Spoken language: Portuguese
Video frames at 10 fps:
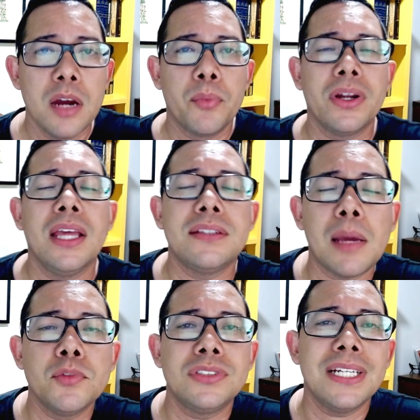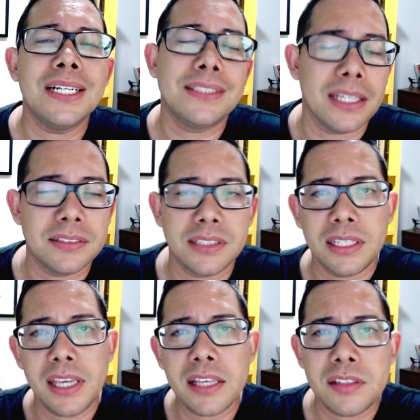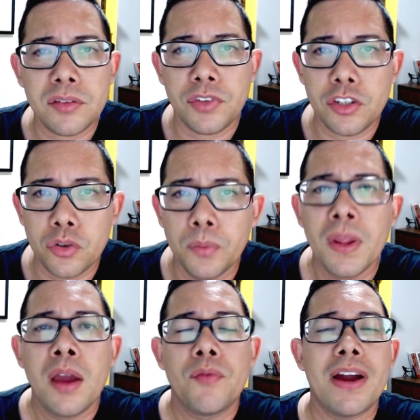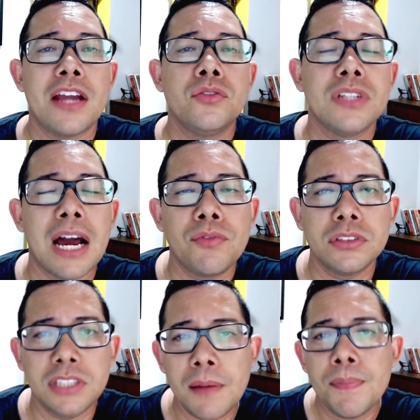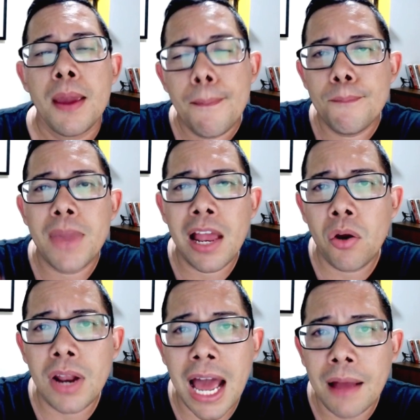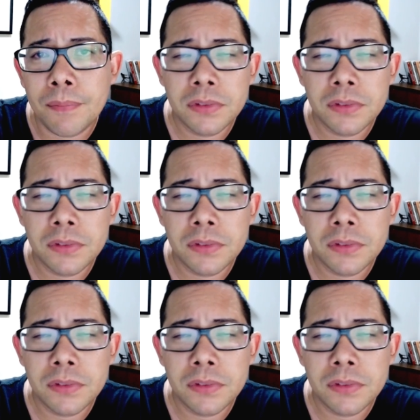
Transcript: porque temos certeza que esse vídeo vai ajudar você melhorar,